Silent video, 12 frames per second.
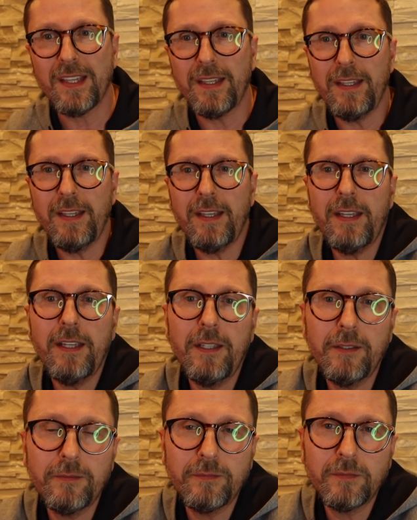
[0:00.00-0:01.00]

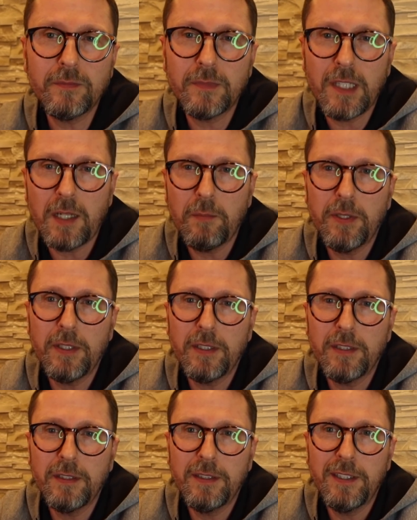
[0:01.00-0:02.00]
И как
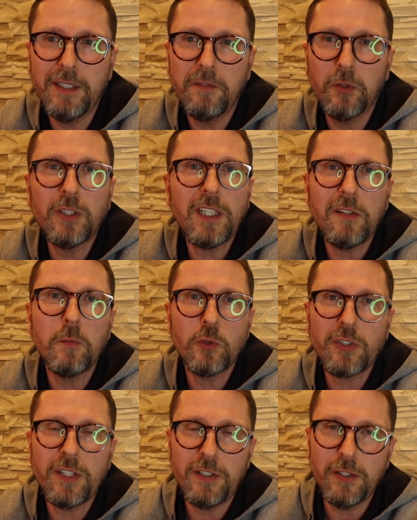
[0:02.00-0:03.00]
бы и вот это ему
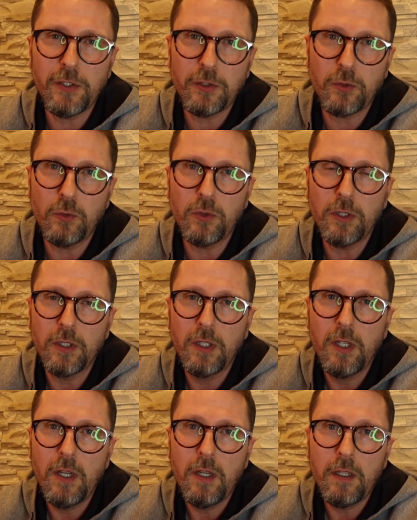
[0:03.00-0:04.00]
сходило с рук.
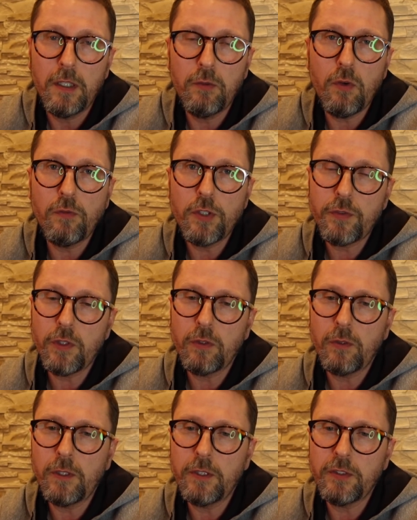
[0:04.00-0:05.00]
Его
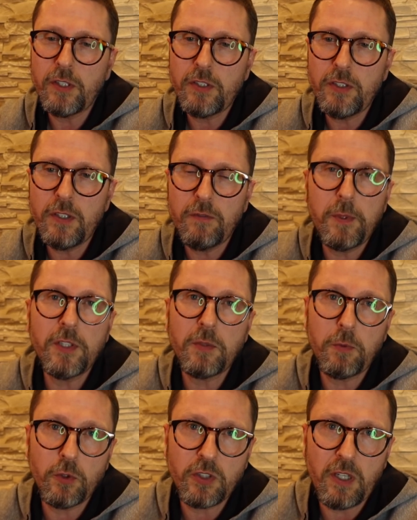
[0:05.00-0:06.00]
вышвырнули из России, в
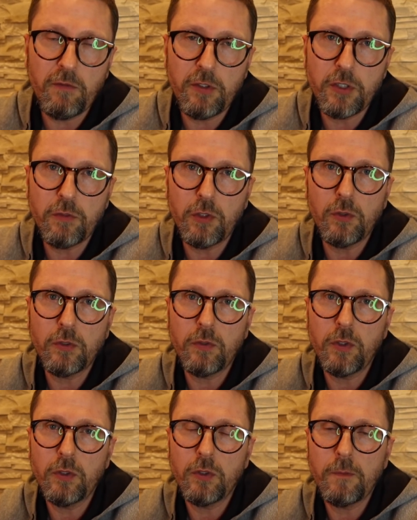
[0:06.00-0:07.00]
принципе, он сам вышвырнул
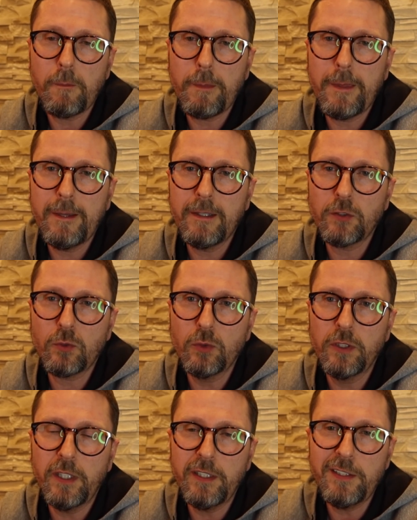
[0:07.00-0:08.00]
свое э,
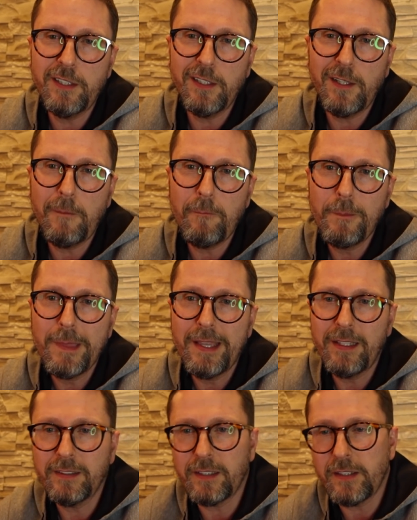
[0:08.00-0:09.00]
скудное тело
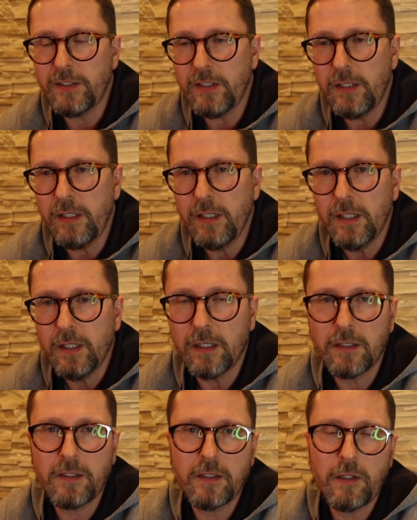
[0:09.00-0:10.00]
из России,
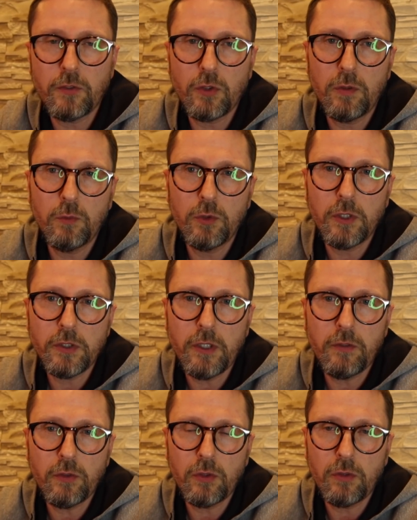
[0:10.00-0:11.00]
рассказав, что ему
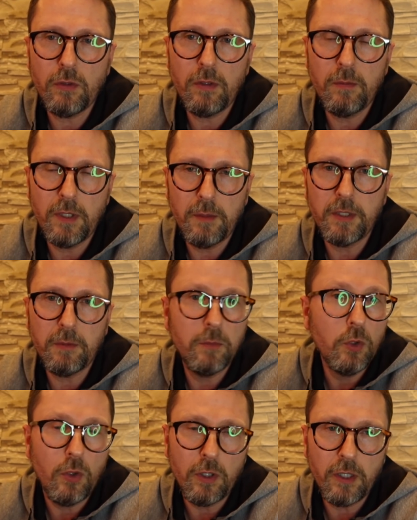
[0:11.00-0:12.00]
угрожают, все такое. Мы об этом
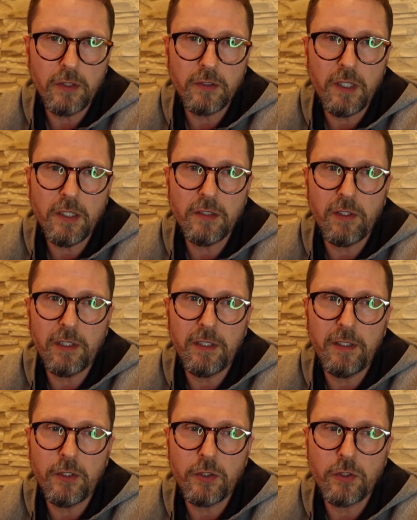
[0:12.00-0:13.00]
много рассказывали,
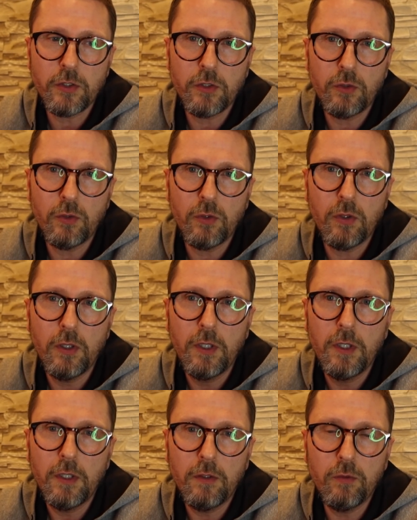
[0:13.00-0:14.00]
конечно же, но
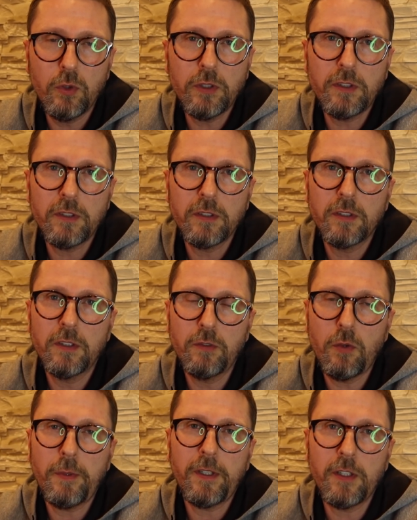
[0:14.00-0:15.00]
вот
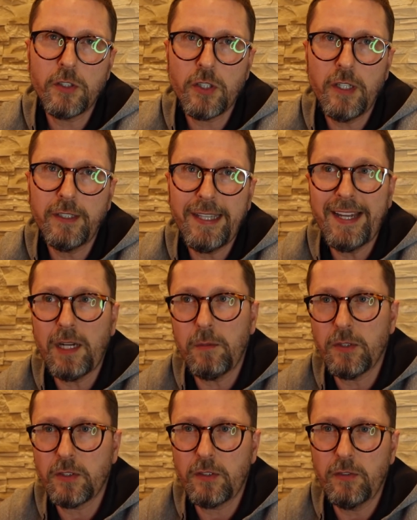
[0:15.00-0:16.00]
его приглашает «Эхо
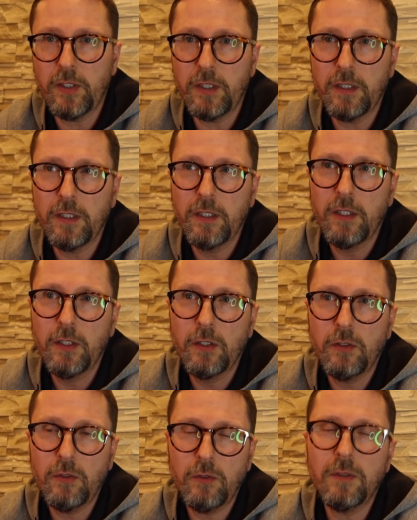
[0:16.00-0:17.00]
Москвы».
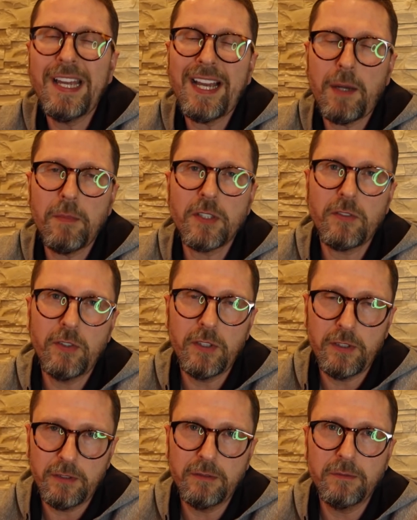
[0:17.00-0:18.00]
«Эхо
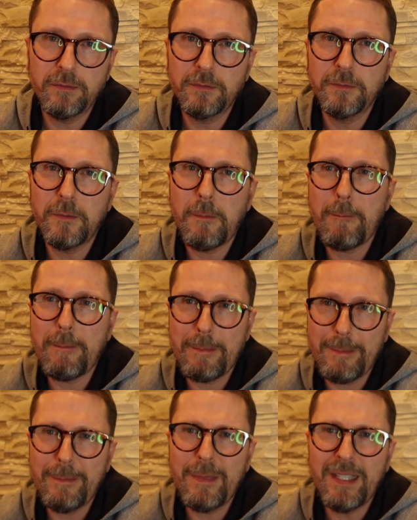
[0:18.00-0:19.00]
Москвы»
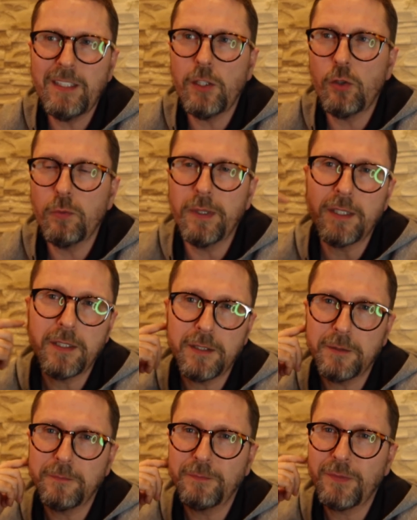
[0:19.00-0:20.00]
они любят.
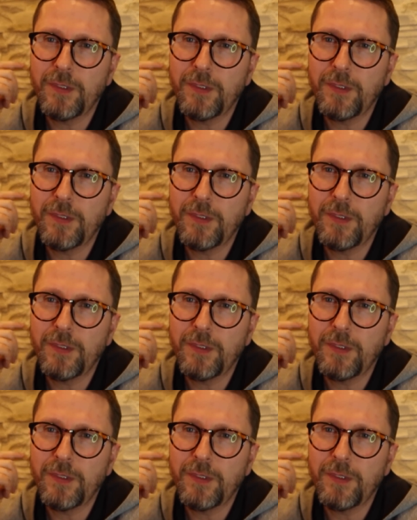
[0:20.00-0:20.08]
Э.